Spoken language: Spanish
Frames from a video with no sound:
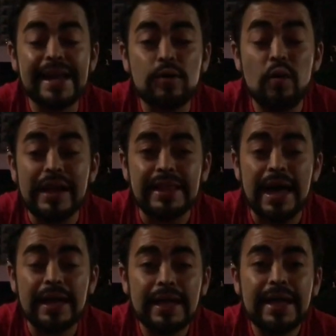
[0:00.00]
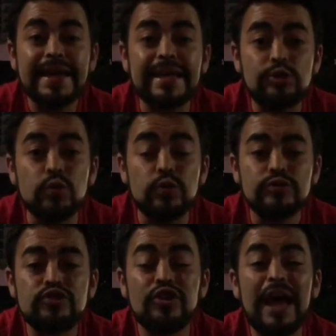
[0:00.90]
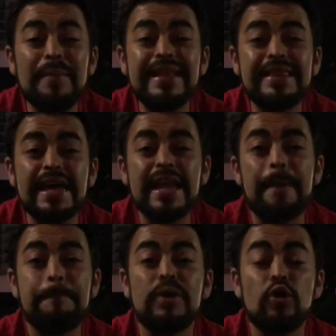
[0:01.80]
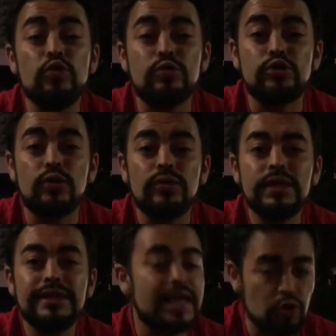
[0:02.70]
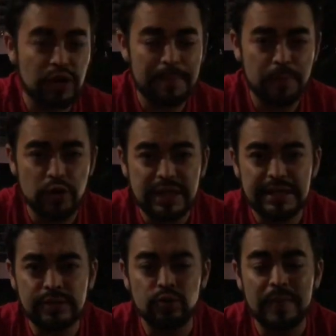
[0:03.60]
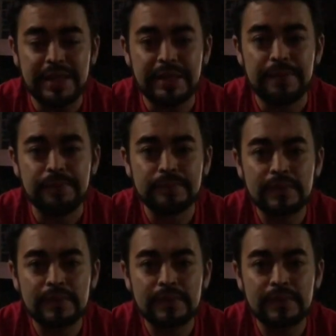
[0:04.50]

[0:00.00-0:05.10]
Recuerda que tú solamente eres producto de lo que pones en tu mente.